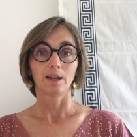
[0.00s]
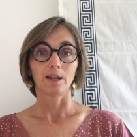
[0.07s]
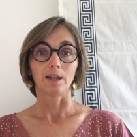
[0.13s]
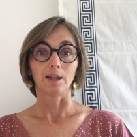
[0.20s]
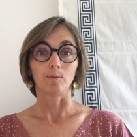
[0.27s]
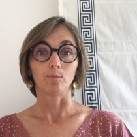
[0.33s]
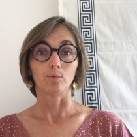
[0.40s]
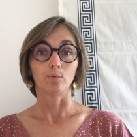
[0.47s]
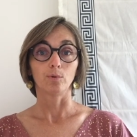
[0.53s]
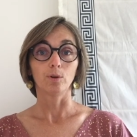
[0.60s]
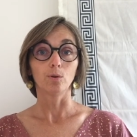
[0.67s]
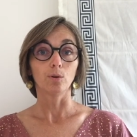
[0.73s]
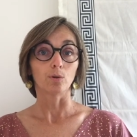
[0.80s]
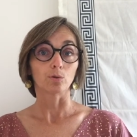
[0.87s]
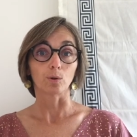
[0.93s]
Et
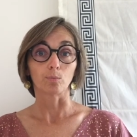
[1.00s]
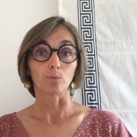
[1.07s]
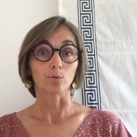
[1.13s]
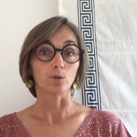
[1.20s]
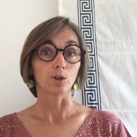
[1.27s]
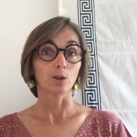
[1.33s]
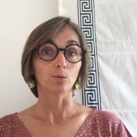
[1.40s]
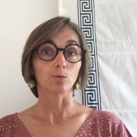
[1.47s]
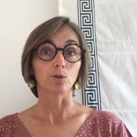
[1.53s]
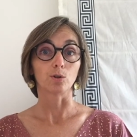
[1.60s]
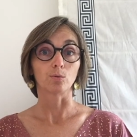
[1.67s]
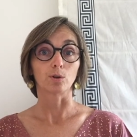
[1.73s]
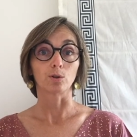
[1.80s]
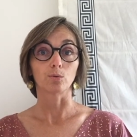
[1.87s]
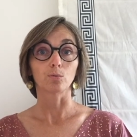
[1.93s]
puis, ça peut aussi être une
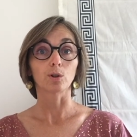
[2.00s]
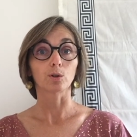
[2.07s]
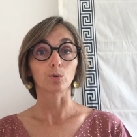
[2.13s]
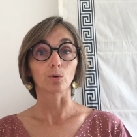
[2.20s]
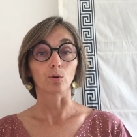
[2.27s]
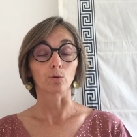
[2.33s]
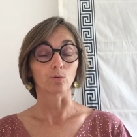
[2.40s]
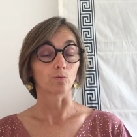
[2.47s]
situation récurrente.